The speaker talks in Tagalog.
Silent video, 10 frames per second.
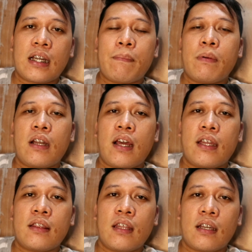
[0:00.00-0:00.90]

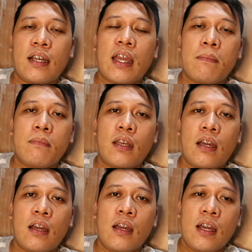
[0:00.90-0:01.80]
copyright claim
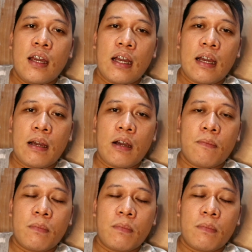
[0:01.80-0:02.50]
na uh,